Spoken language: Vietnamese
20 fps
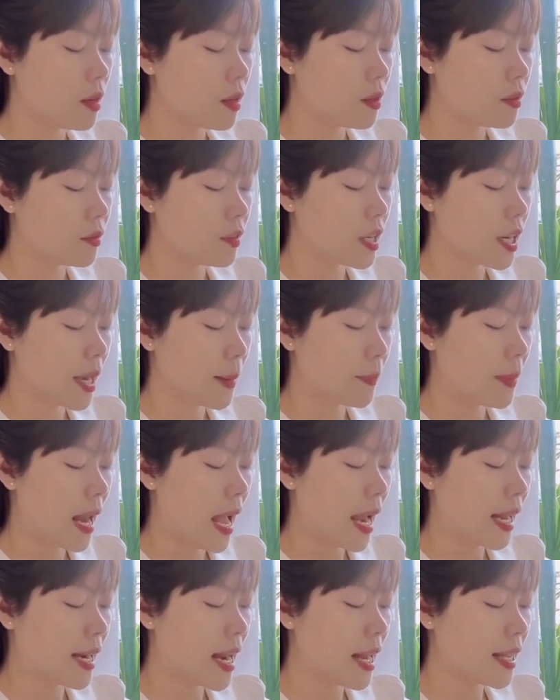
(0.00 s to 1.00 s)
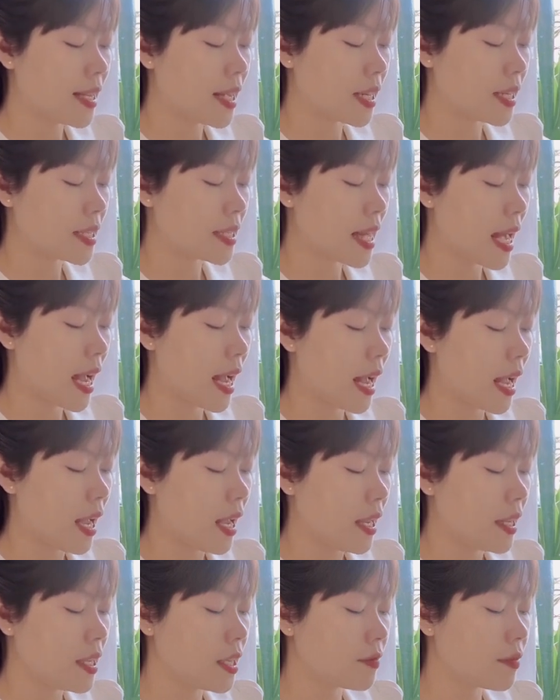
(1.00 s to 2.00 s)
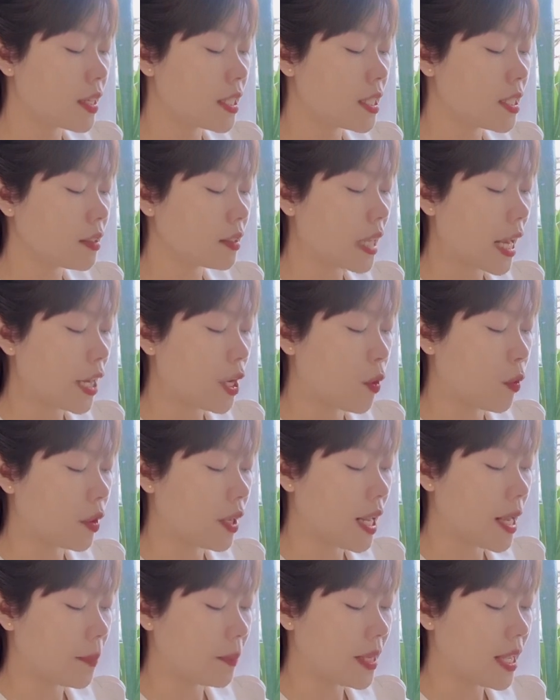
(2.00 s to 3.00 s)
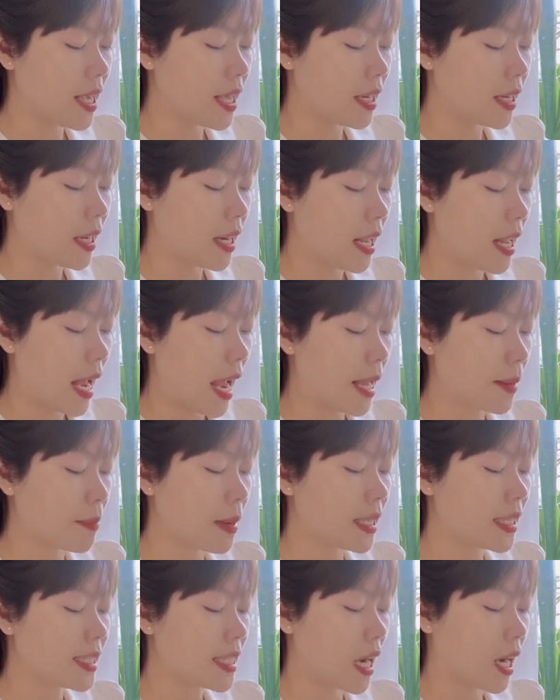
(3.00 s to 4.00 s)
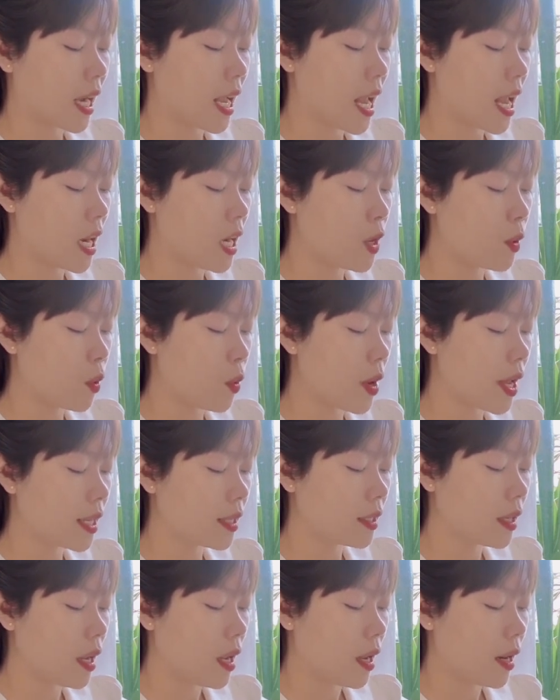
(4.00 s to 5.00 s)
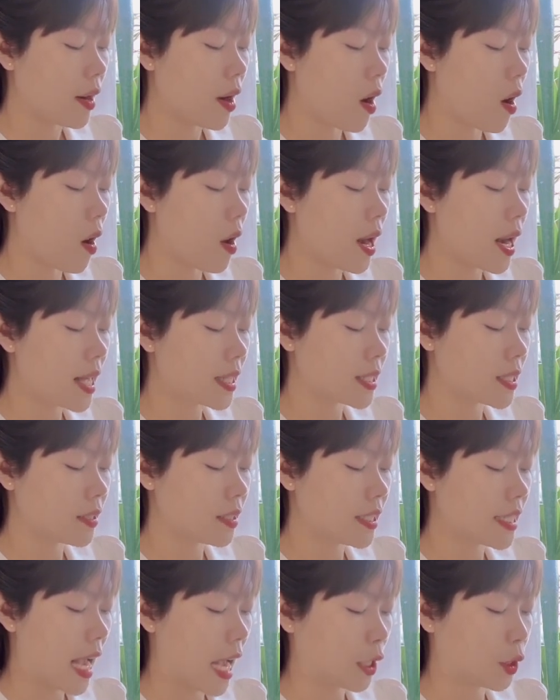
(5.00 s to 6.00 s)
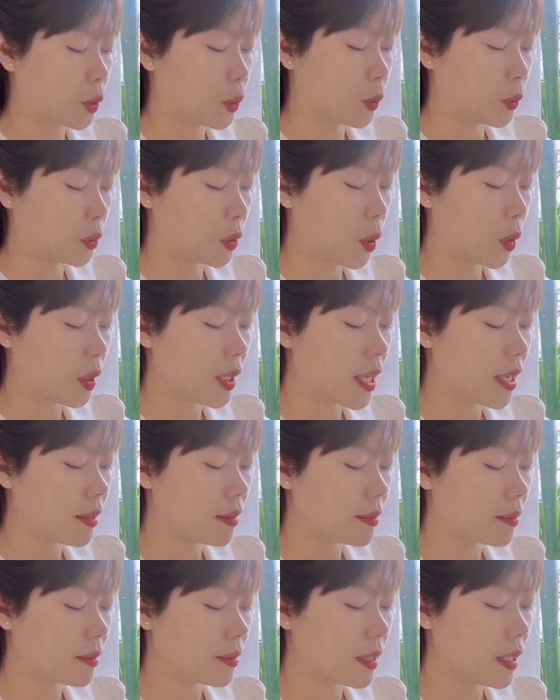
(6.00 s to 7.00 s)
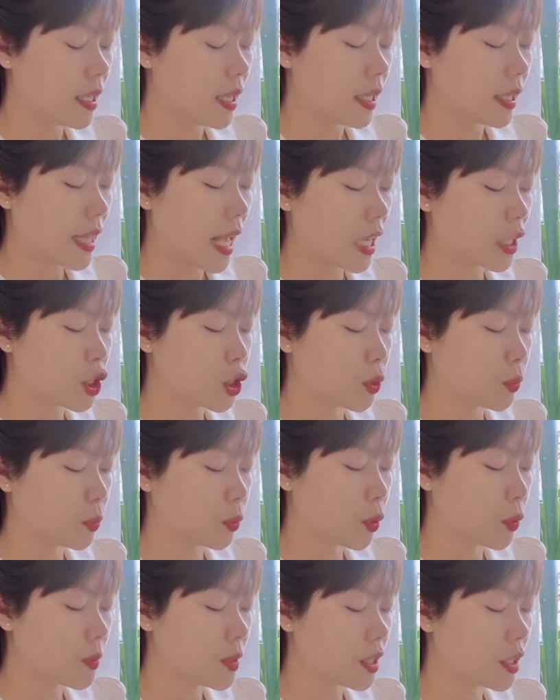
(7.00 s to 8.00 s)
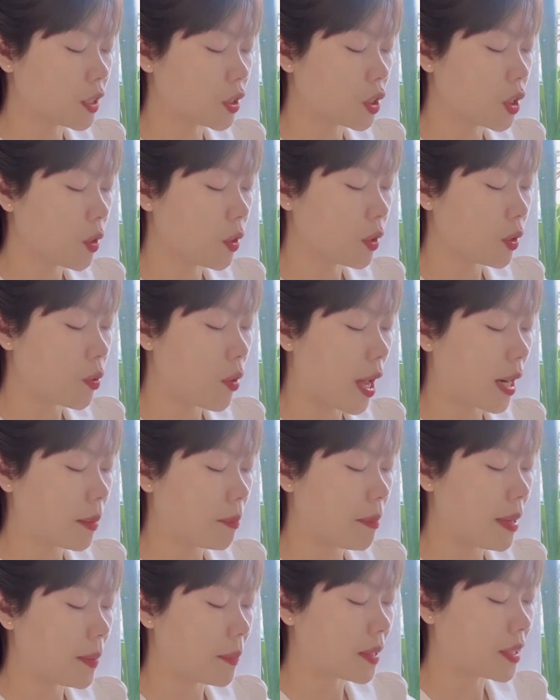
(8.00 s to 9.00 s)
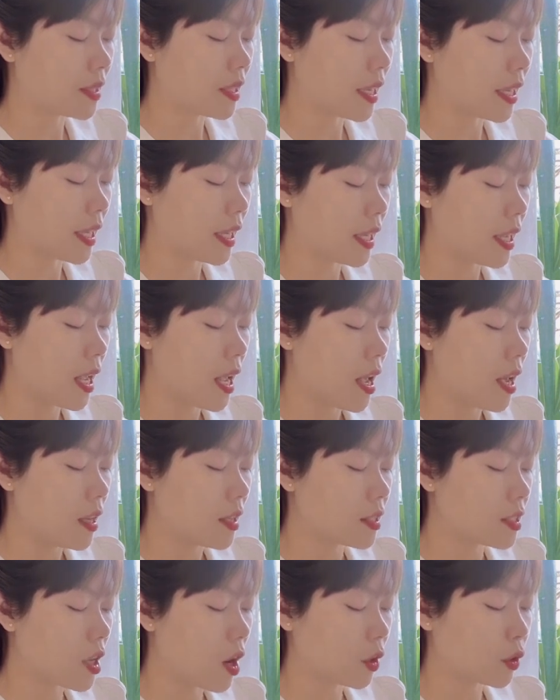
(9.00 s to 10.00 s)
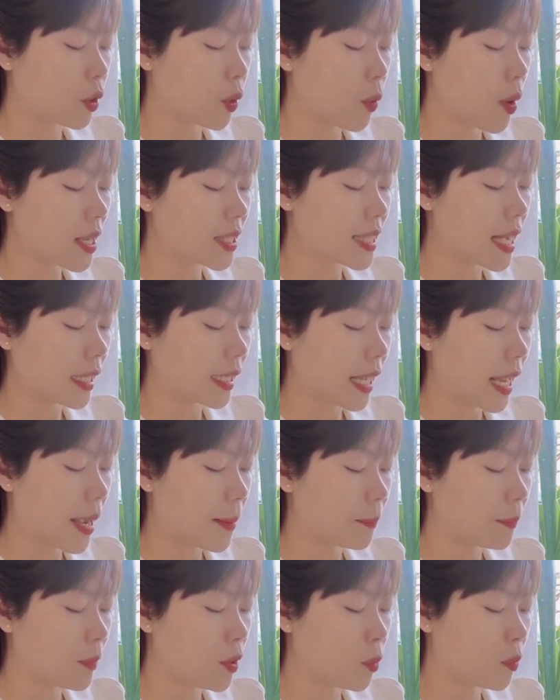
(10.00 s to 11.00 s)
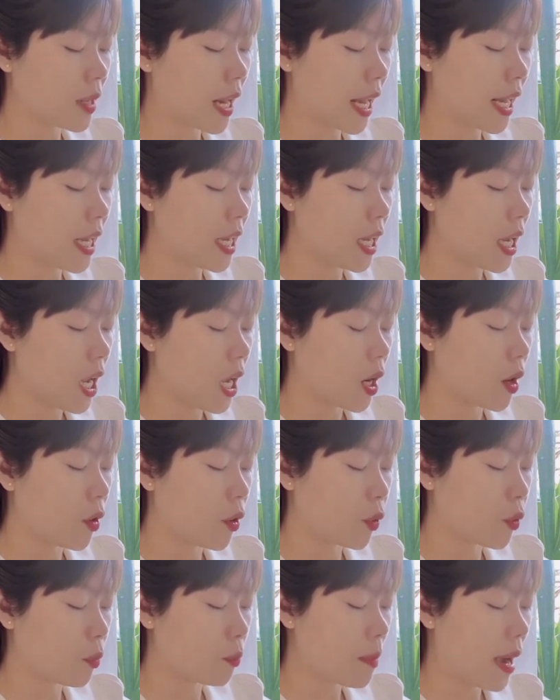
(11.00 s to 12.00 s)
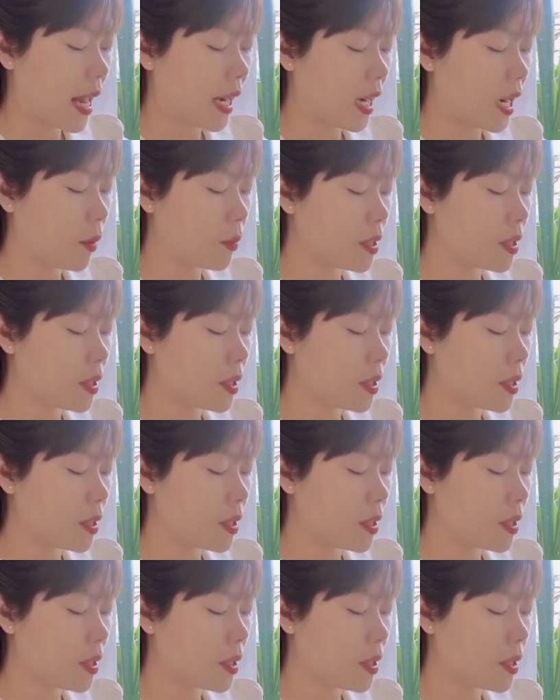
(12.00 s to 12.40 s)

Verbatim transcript: Vừa gặp lại đã nhận ra, nhưng vẫn giữ thái độ điềm nhiên, ánh mắt chẳng hề lưu luyến, đó là sự trả thù tốt nhất. Thang Sùng cũng sừng sốt, đoạn mỉm cười. Do tôi quan sát kém, lúc nãy ngồi cùng bàn lâu